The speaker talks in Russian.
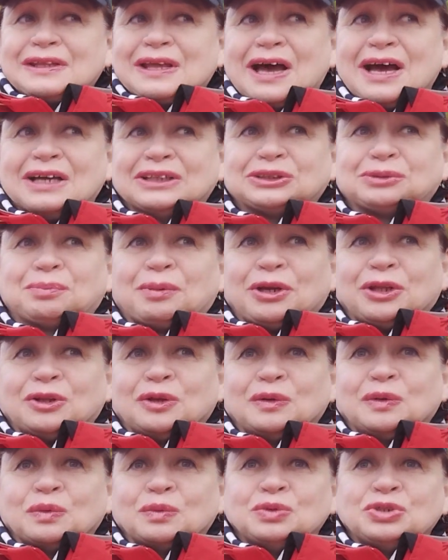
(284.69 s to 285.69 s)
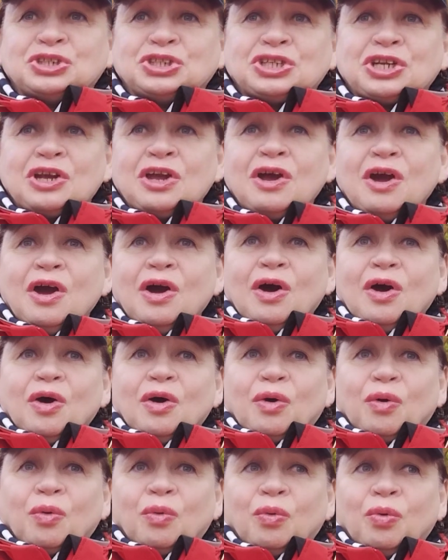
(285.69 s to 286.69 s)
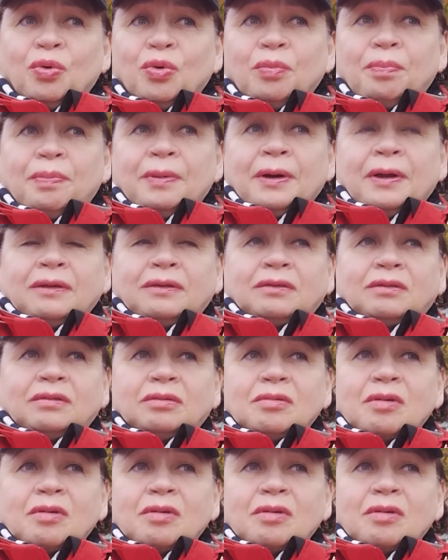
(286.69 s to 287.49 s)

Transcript: наш предыдущий опыт.